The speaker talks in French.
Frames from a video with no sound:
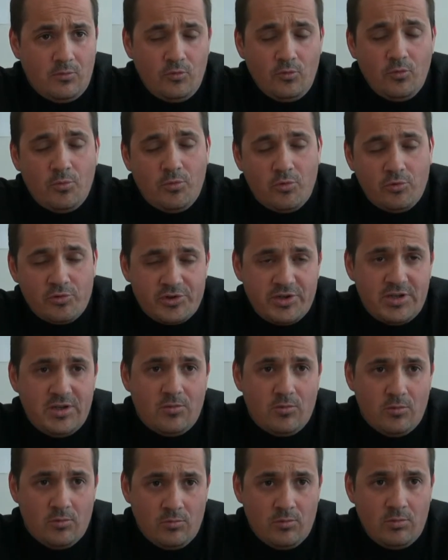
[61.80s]
tous nos
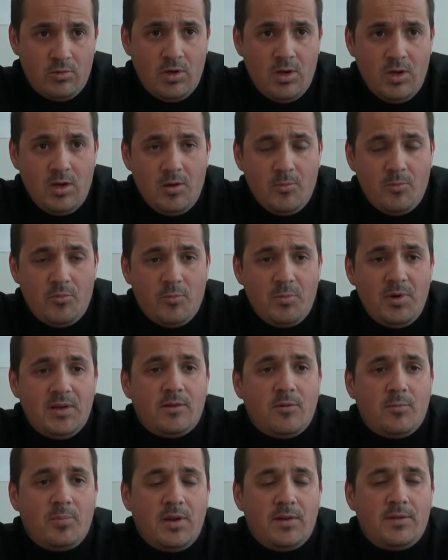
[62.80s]
projets ont pour
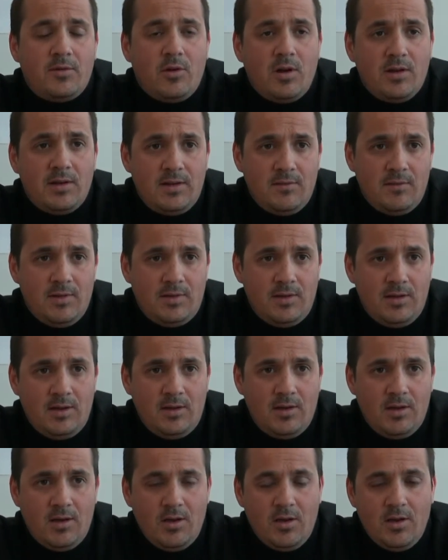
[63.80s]
mettre en place leur
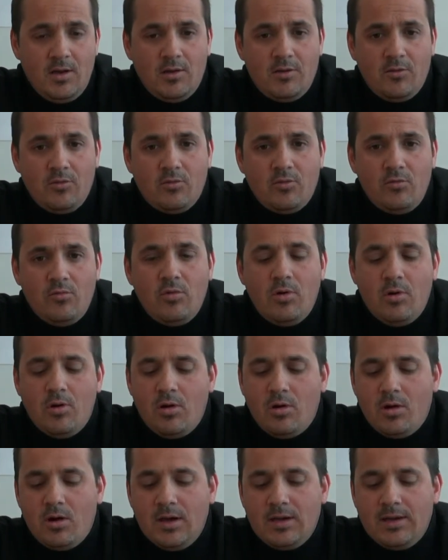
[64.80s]
activité donc nous,
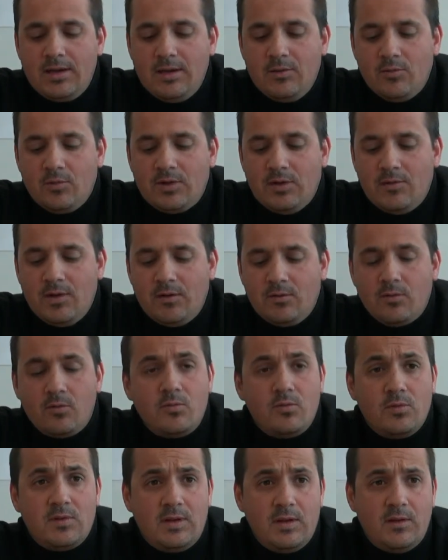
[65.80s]
à Gain, on travaille sur
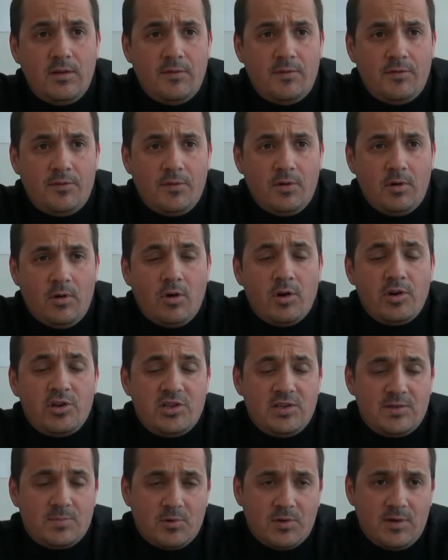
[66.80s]
tout ce qui est
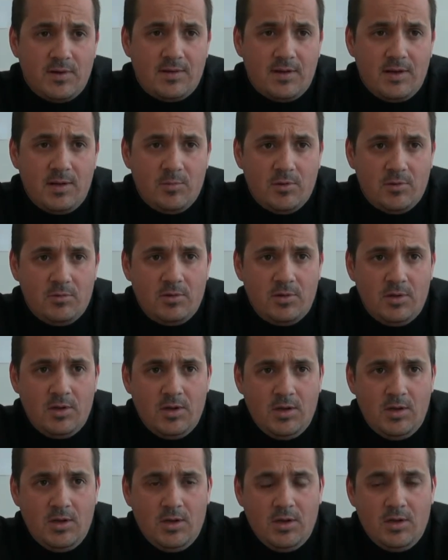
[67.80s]
enrichissement des aliments.
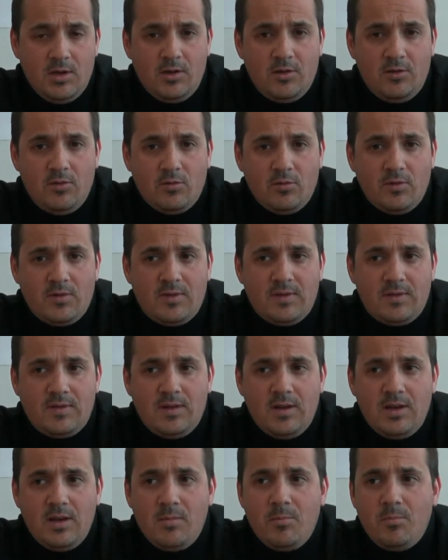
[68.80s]
Donc
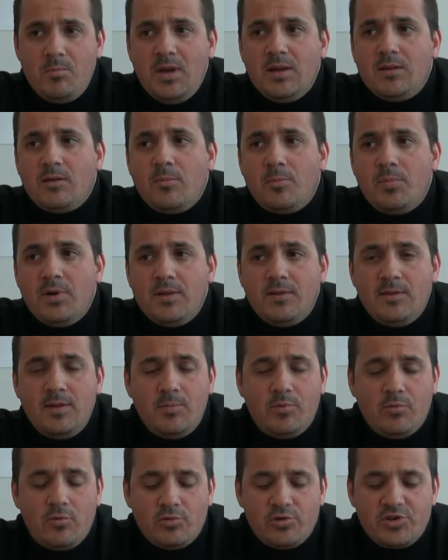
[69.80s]
c'est mettre en place
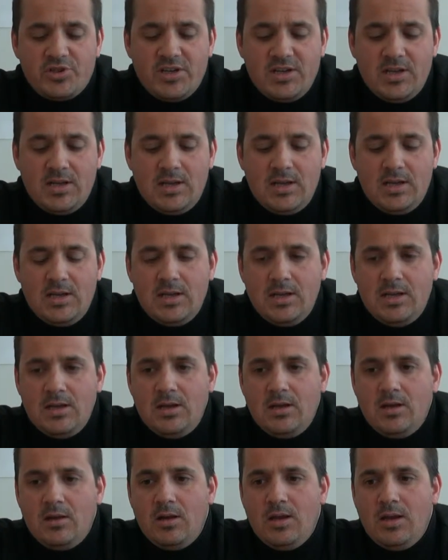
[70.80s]
des
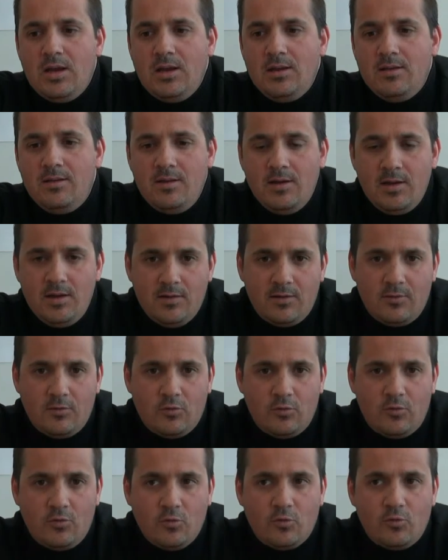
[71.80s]
projets, aider
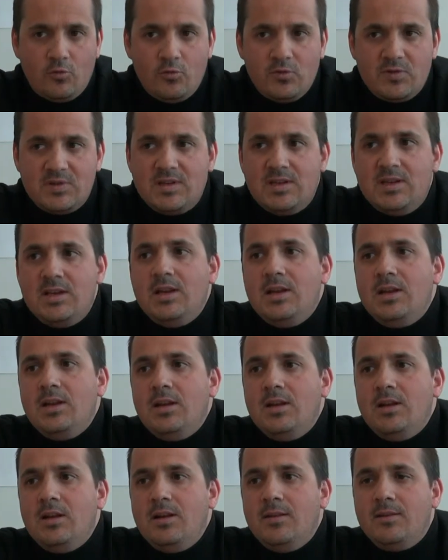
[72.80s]
sur tout ce qui
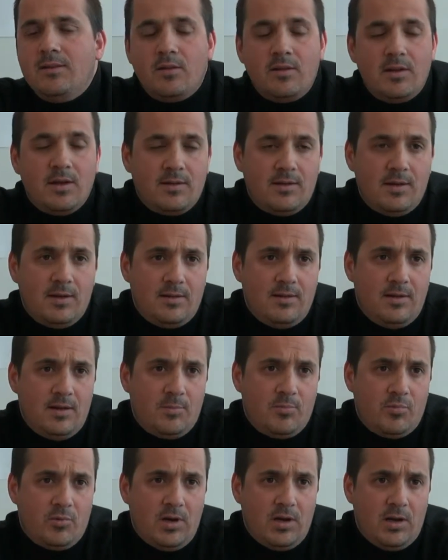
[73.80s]
est les standards
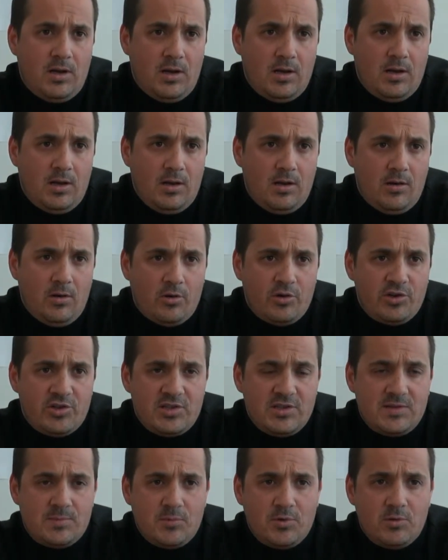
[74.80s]
techniques pour
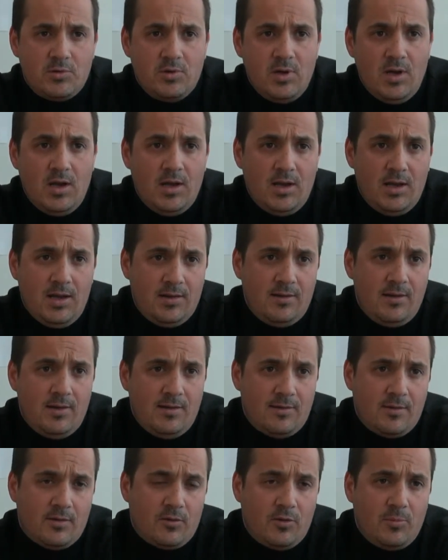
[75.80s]
l'enrichissement, aider
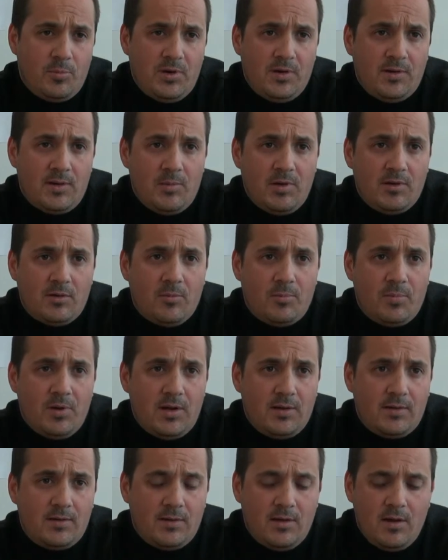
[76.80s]
les entreprises à mettre en
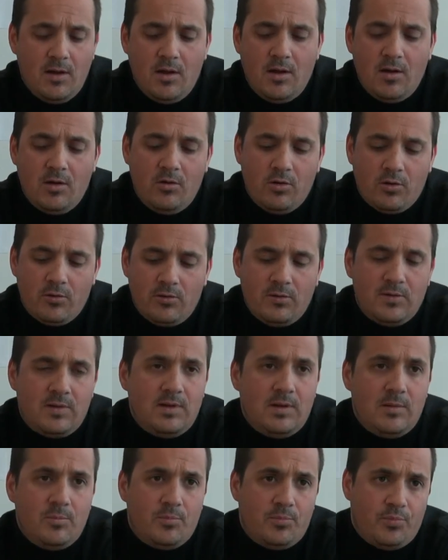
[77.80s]
place leurs
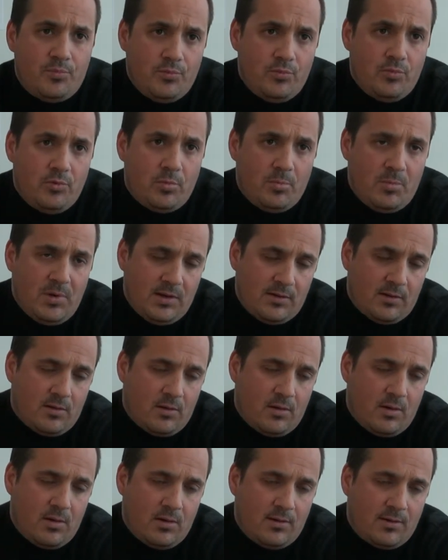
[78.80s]
usines pour mettre
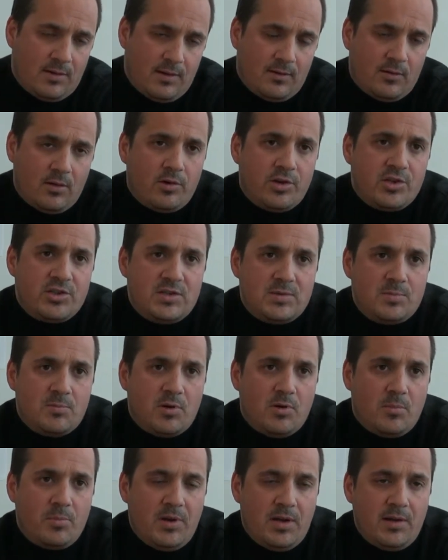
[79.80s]
cet
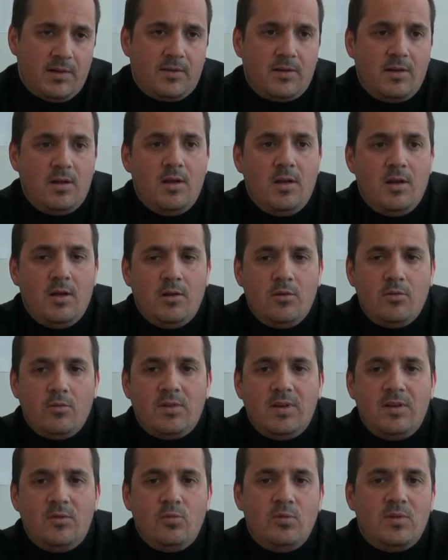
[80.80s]
enrichissement en place. Donc
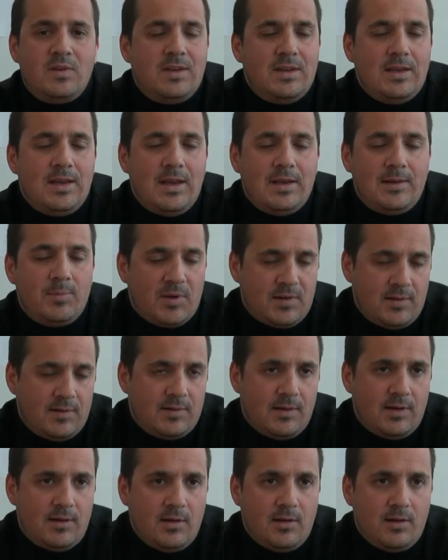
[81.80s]
c'est tout ce qui est
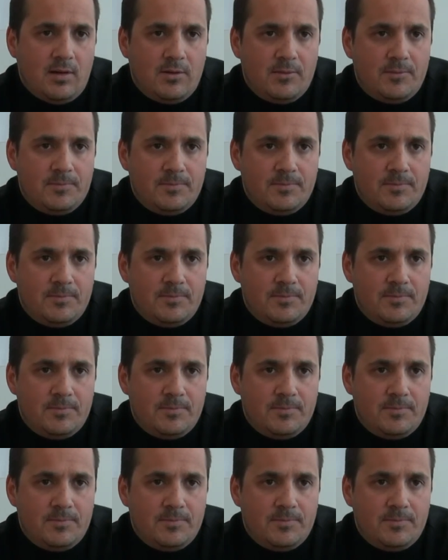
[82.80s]
expertise technique.